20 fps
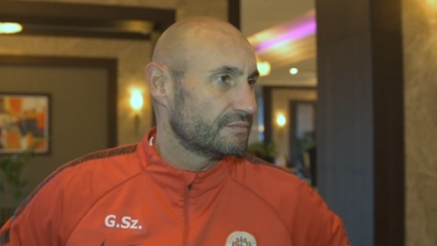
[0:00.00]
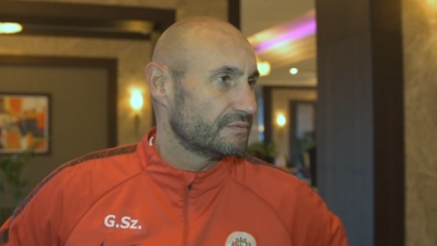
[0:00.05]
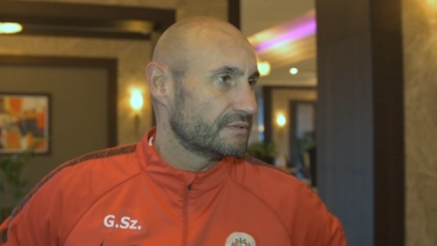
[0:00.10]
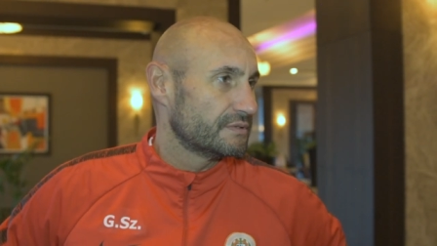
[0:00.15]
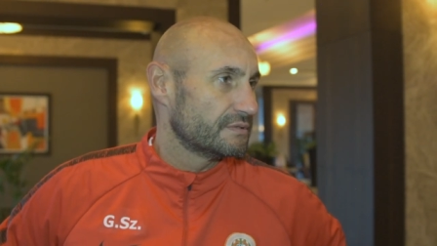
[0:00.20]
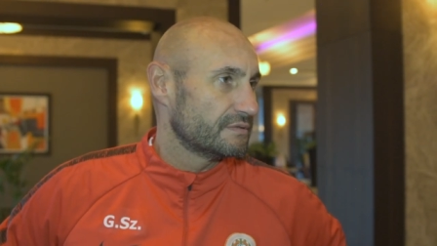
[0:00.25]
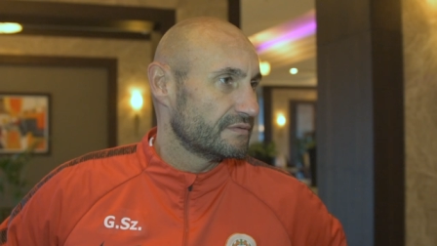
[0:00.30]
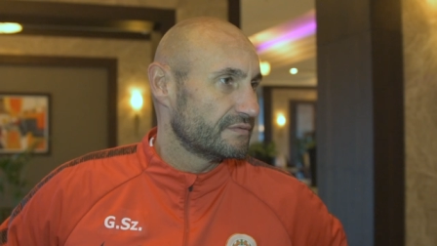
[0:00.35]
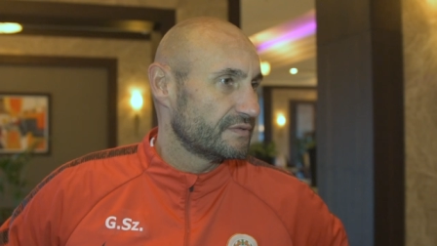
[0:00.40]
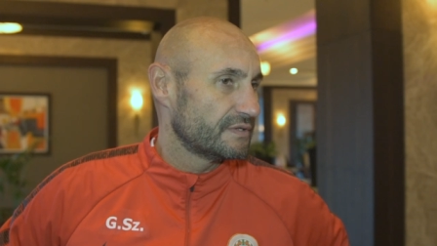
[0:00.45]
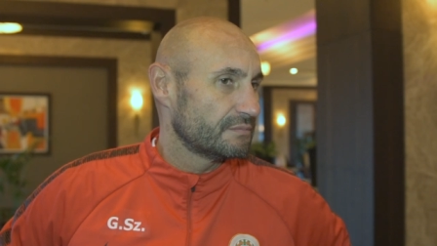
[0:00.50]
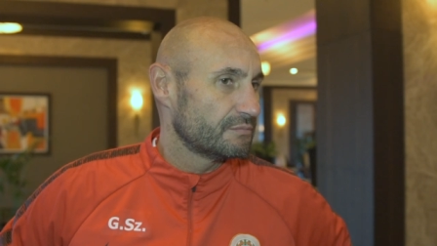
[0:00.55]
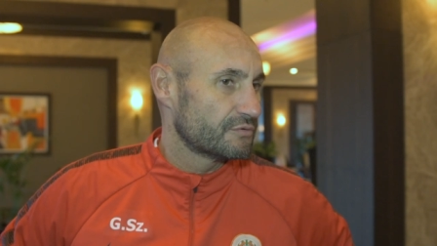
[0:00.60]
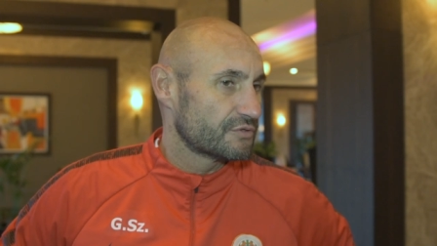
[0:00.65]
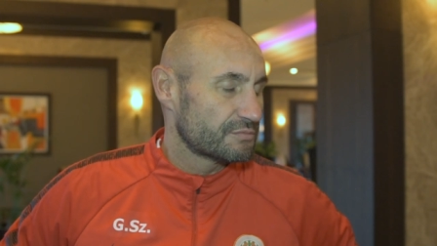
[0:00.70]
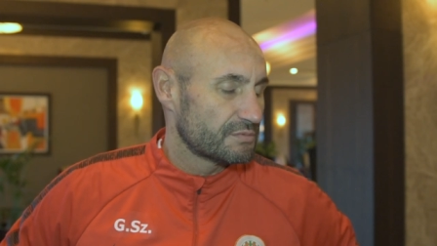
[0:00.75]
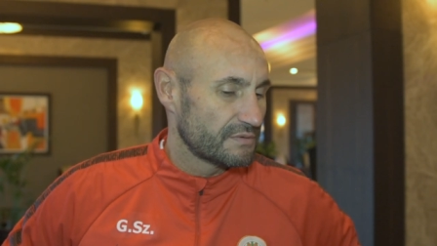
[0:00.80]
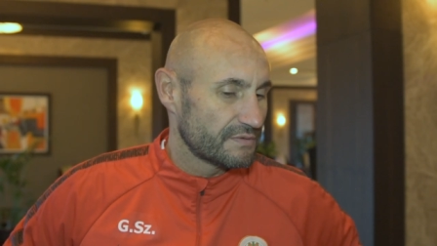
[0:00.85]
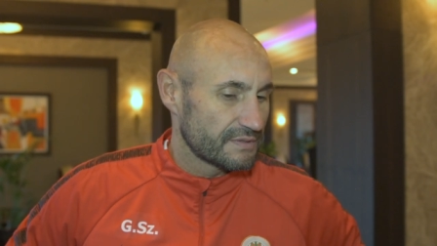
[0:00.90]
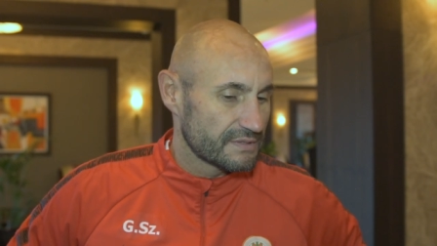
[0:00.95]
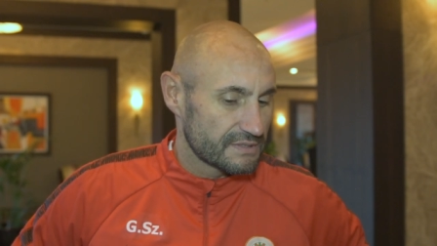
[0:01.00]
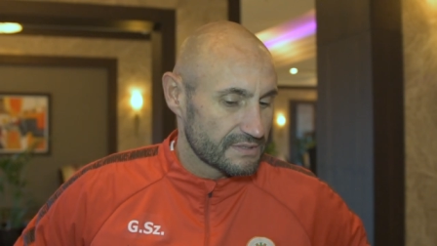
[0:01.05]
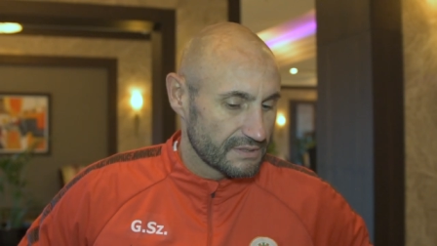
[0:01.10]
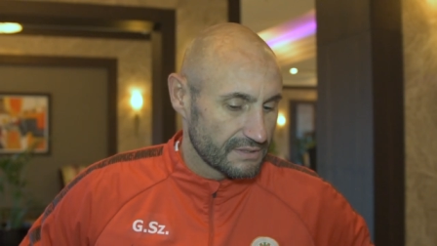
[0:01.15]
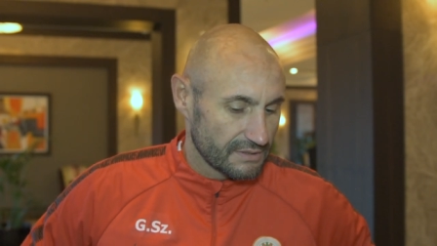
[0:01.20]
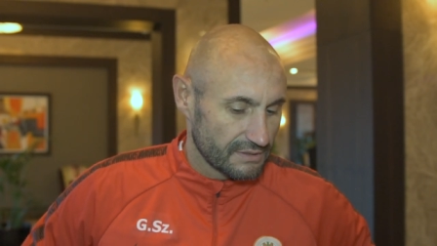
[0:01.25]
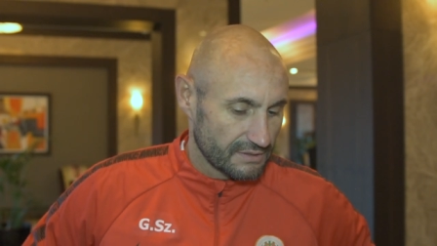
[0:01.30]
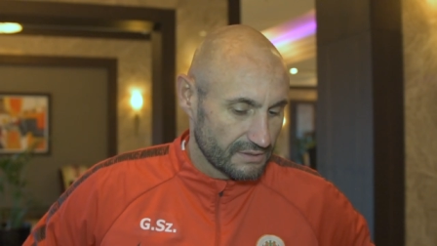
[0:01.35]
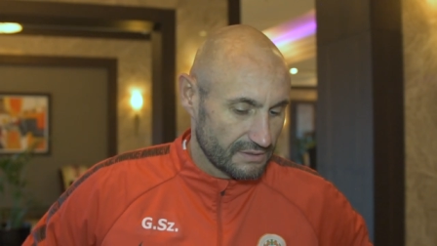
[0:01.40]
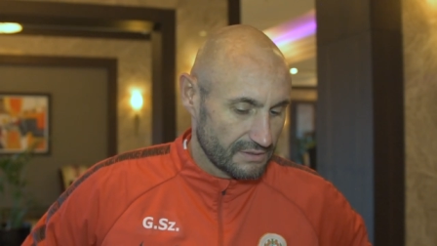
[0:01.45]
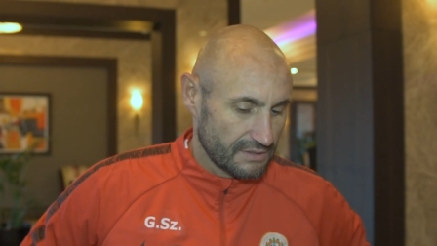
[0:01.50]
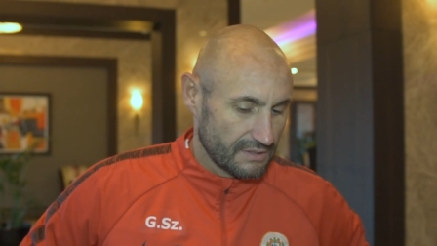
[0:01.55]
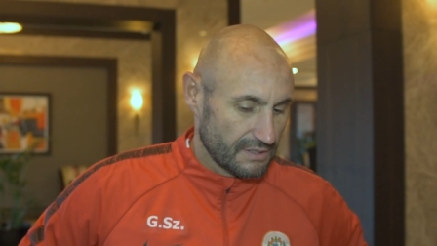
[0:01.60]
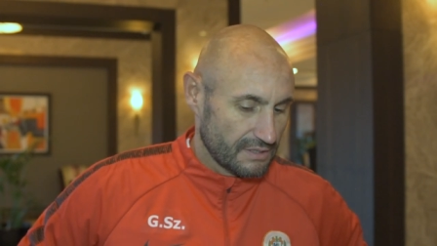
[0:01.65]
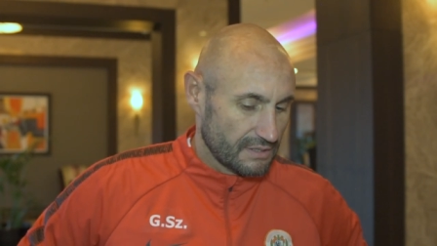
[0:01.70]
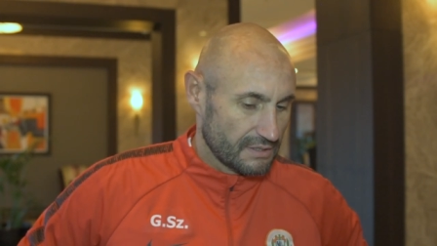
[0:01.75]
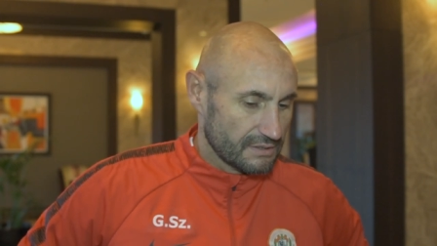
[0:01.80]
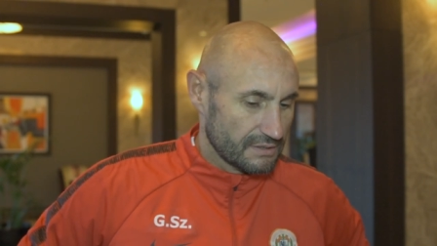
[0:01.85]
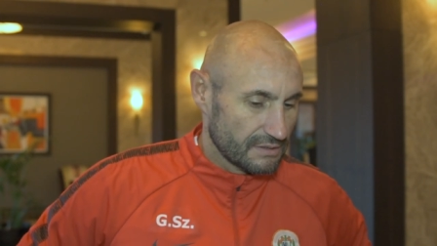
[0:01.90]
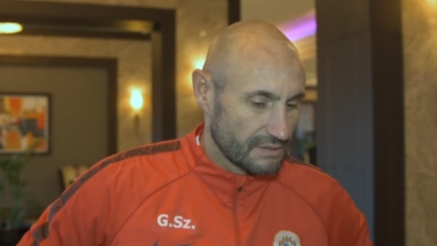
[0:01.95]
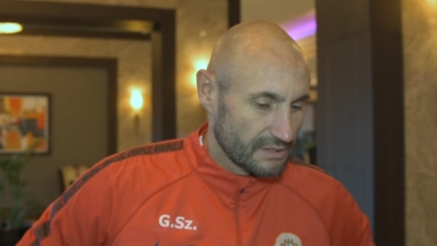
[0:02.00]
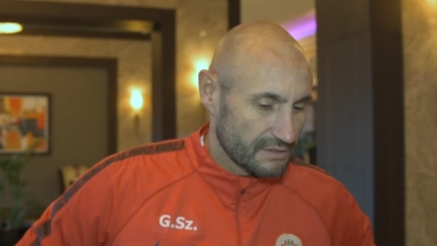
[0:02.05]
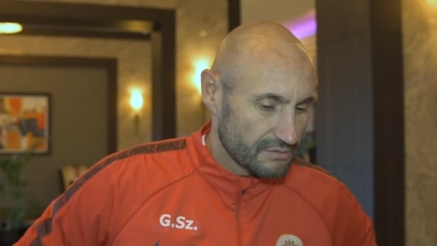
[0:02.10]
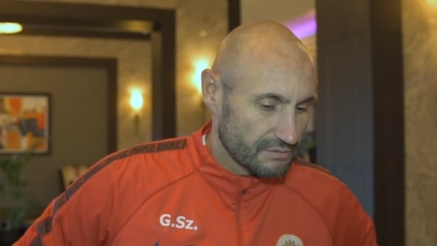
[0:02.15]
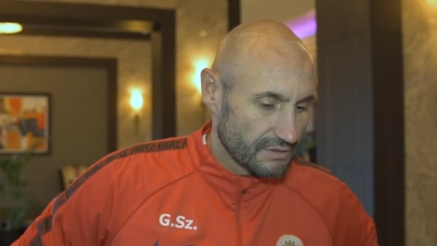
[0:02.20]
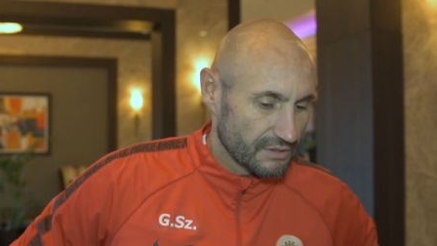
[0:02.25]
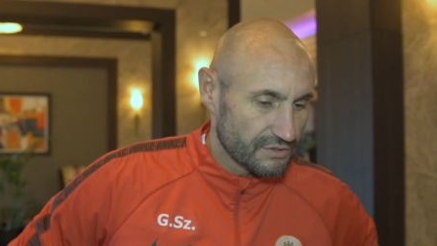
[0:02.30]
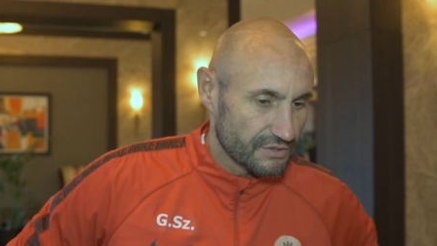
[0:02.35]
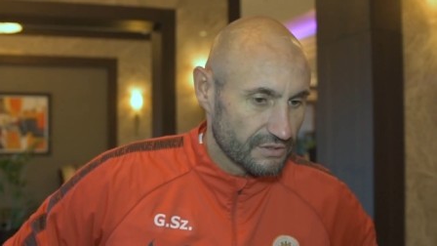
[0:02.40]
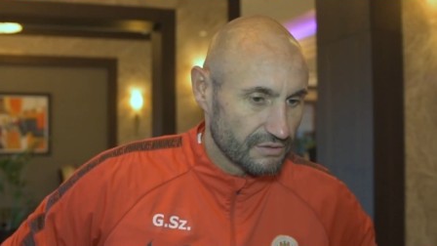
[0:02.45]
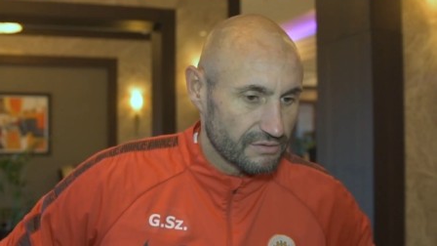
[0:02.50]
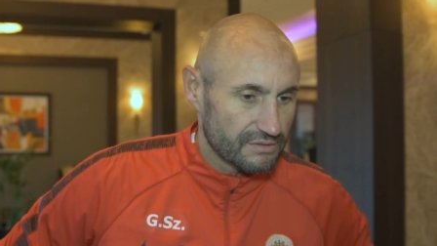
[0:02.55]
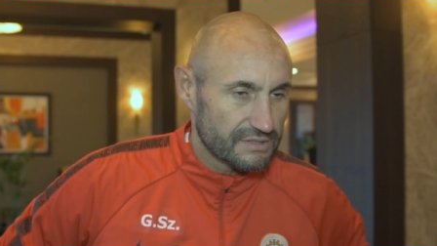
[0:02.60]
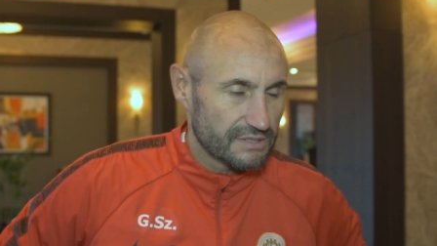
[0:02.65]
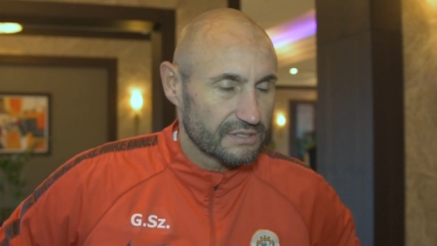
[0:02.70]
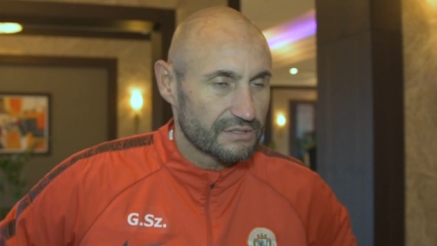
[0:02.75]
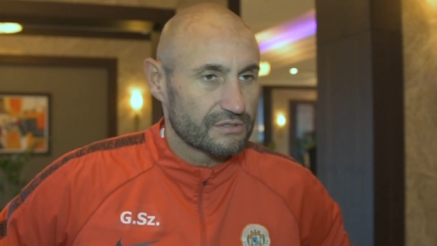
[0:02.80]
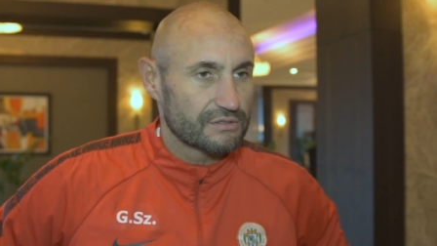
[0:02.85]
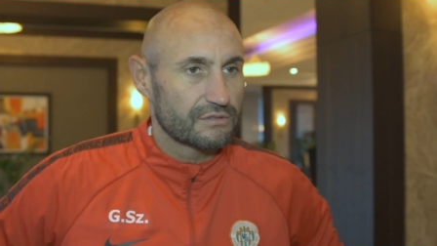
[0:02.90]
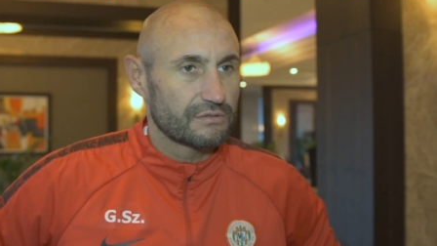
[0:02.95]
Y, wiem już mniej więcej na co każdego stać,